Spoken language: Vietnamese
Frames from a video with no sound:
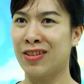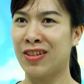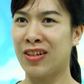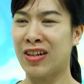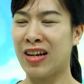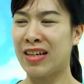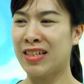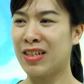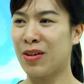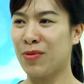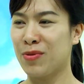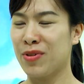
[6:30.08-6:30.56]

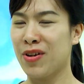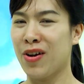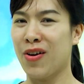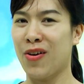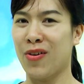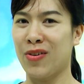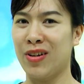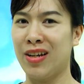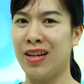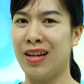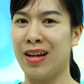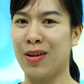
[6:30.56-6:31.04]
các cháu
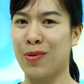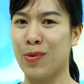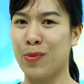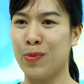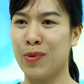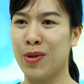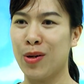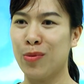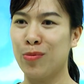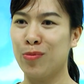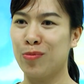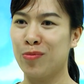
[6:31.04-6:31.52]
nhỏ nên là cũng
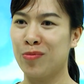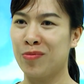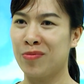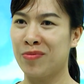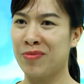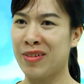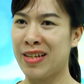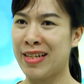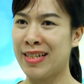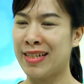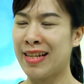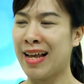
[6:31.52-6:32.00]
không
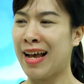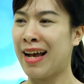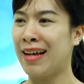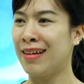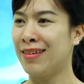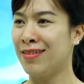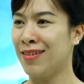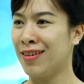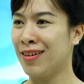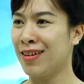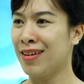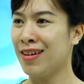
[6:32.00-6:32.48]
đi xa
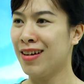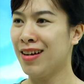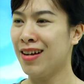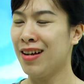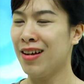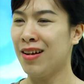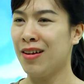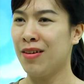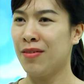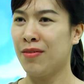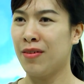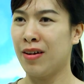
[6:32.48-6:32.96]
được
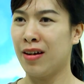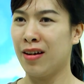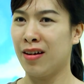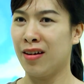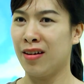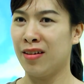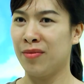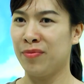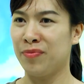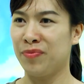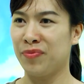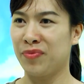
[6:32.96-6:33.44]

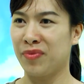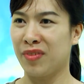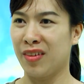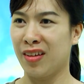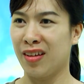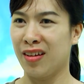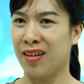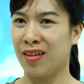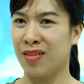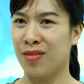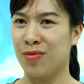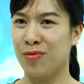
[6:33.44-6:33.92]
à,
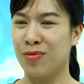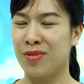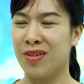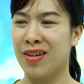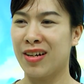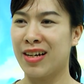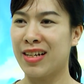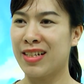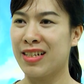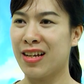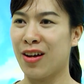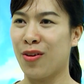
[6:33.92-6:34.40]
cũng đưa
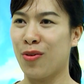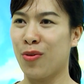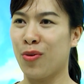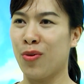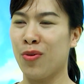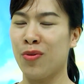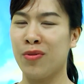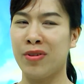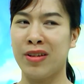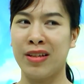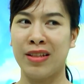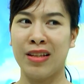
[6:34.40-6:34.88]
các cháu
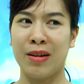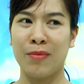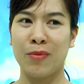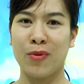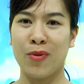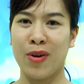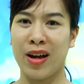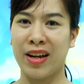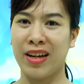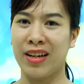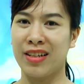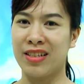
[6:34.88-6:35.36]
đi tham
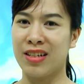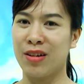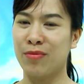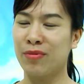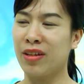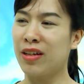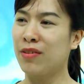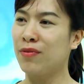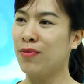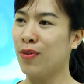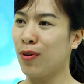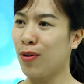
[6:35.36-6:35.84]
quan ở trong
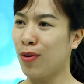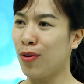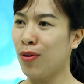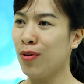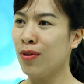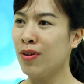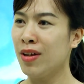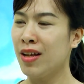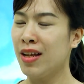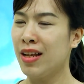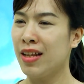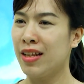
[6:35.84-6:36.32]
thành phố
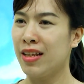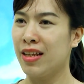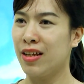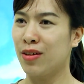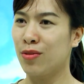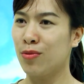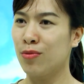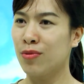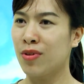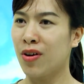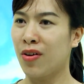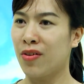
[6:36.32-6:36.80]
thì
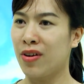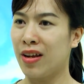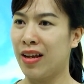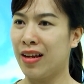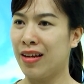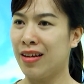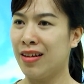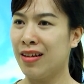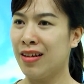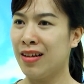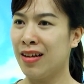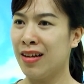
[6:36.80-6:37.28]
cũng có
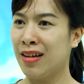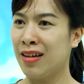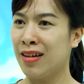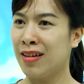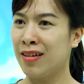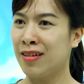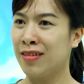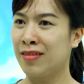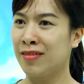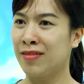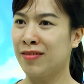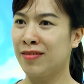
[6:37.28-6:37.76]
đến
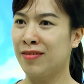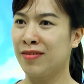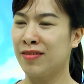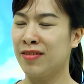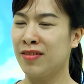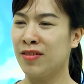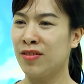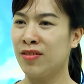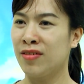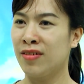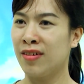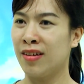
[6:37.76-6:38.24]
à,
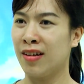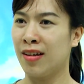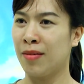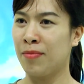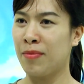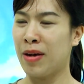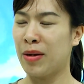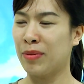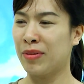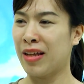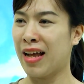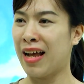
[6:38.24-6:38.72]

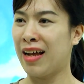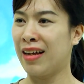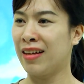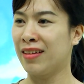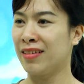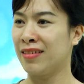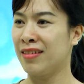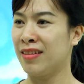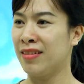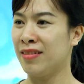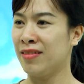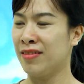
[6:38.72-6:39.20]
bảo
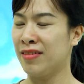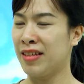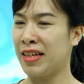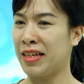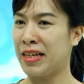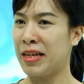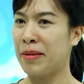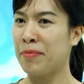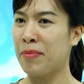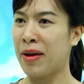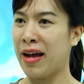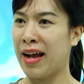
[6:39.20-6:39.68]
tàng tỉnh
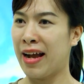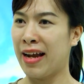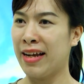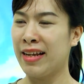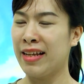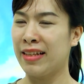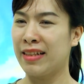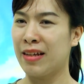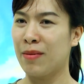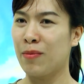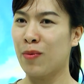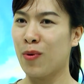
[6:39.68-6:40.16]
Yên Bái
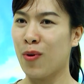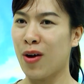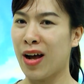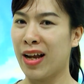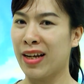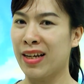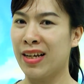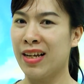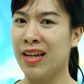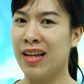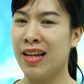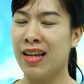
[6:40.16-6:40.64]
để tham
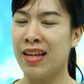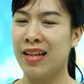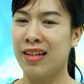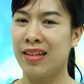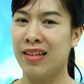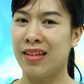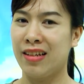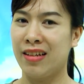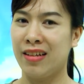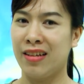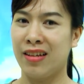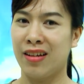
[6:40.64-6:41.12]
quan
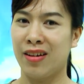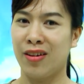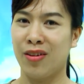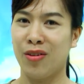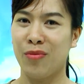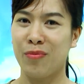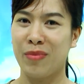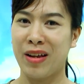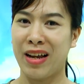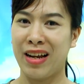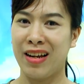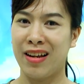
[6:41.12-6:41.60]
thì ờ,
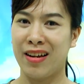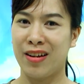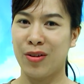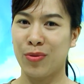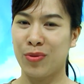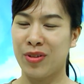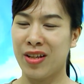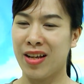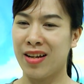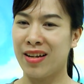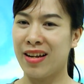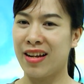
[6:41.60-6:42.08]
hôm nay lần đầu
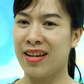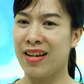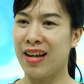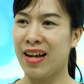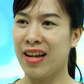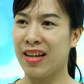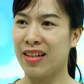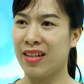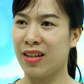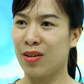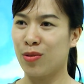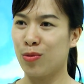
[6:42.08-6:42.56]
tiên đến
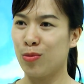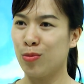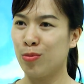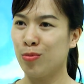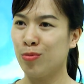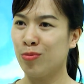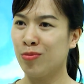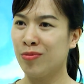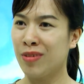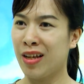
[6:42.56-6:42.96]
đây thì cũng